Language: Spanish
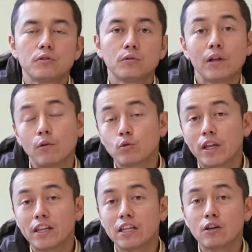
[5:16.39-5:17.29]
un
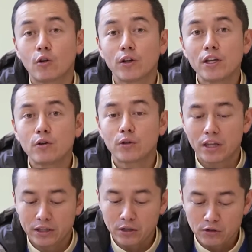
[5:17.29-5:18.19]
auténtico hijo
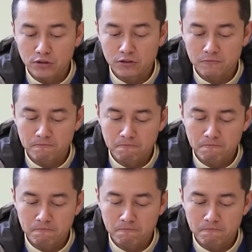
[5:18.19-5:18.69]
de Dios.